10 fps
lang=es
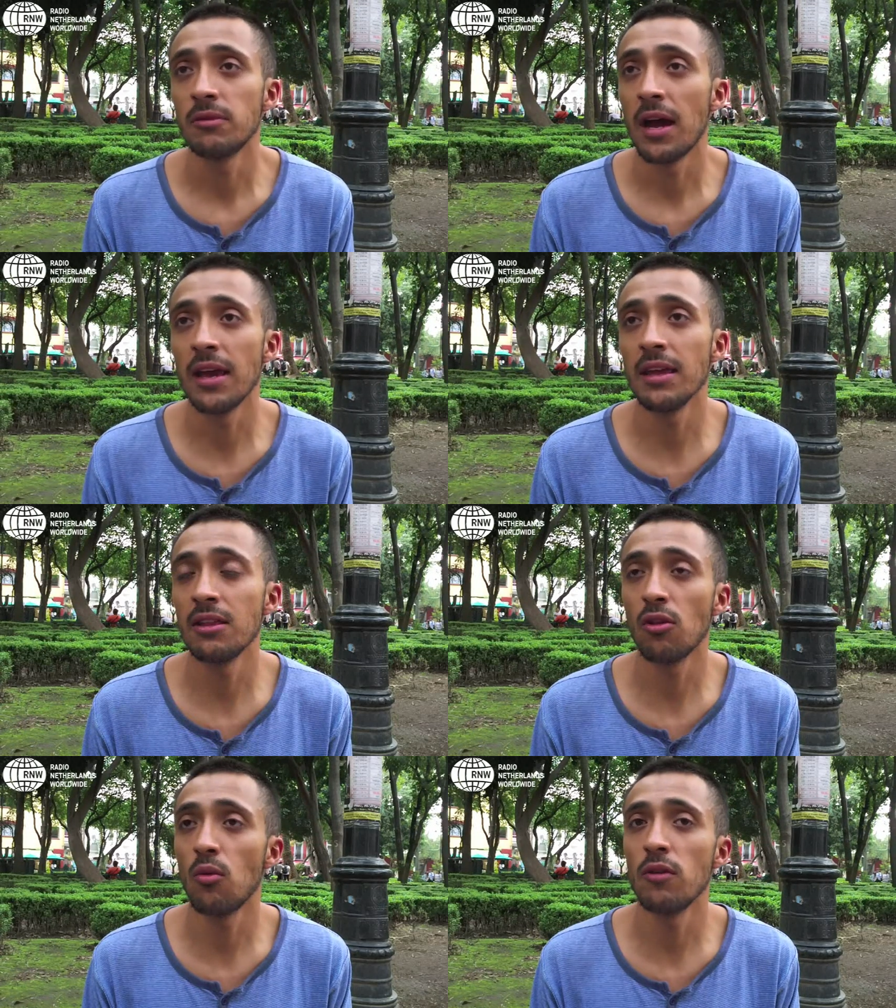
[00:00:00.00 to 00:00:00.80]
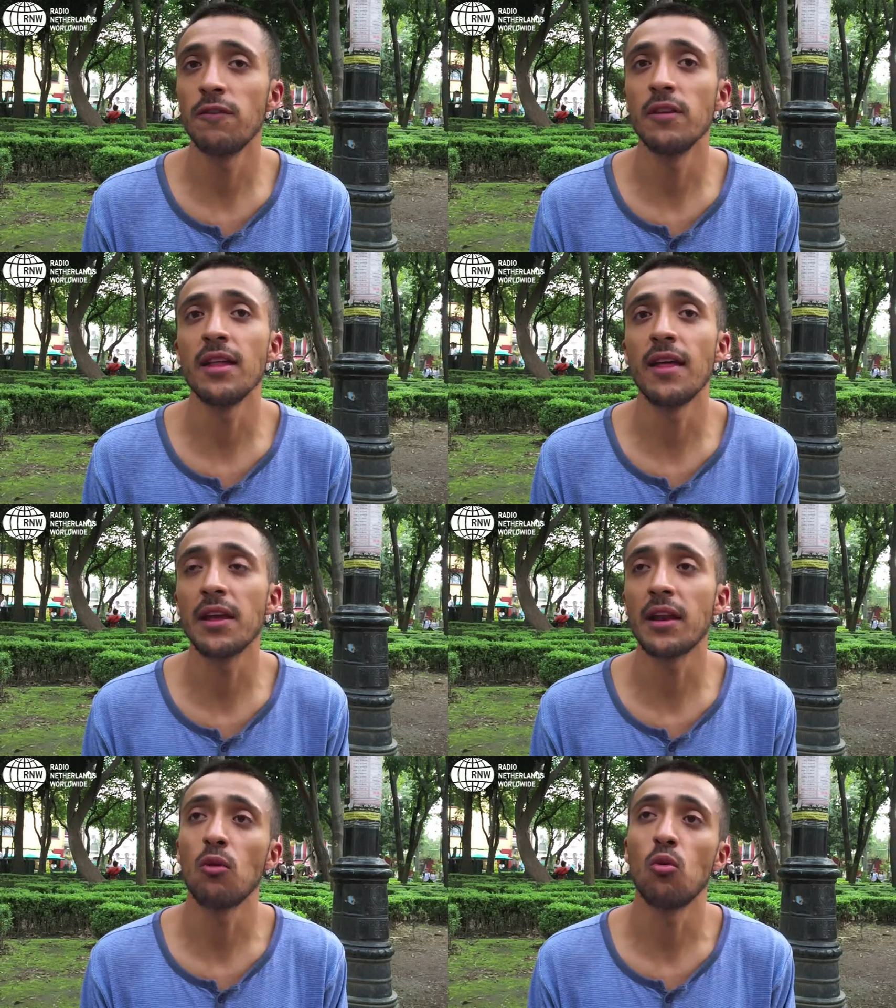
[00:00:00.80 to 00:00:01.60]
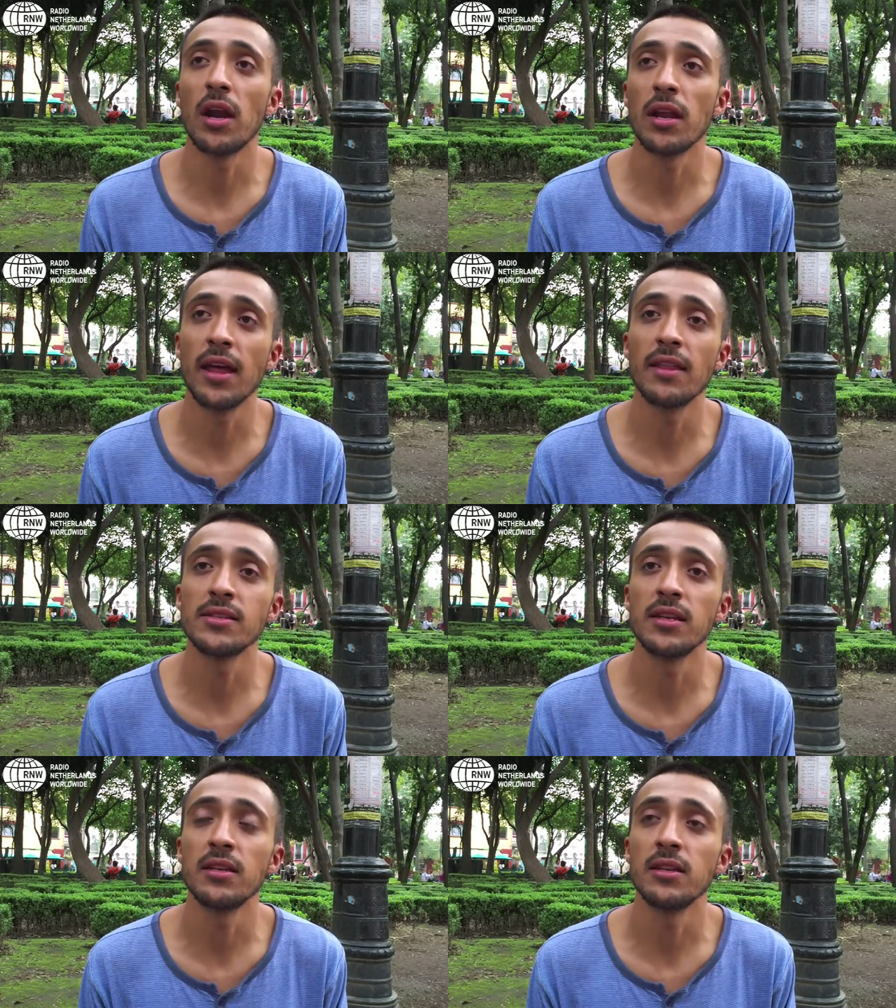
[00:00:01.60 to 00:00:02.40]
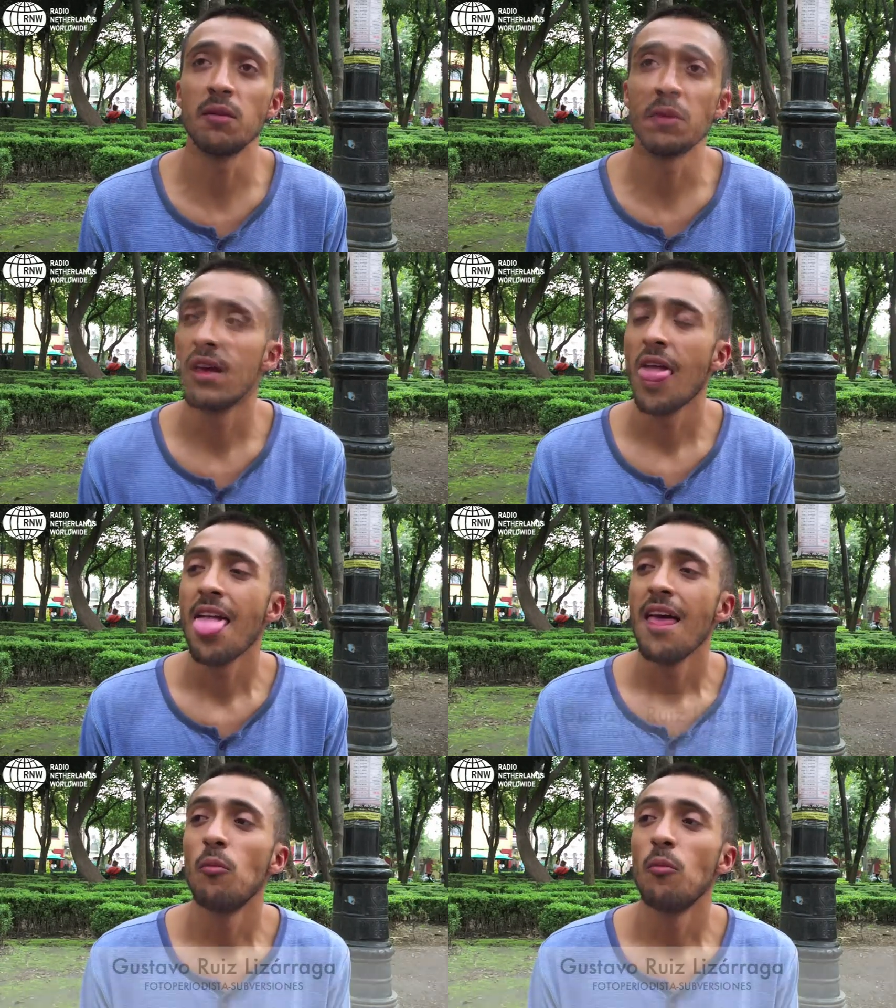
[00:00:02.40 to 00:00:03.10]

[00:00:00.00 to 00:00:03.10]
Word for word: hay toda una infinidad de irregularidades en, mi caso.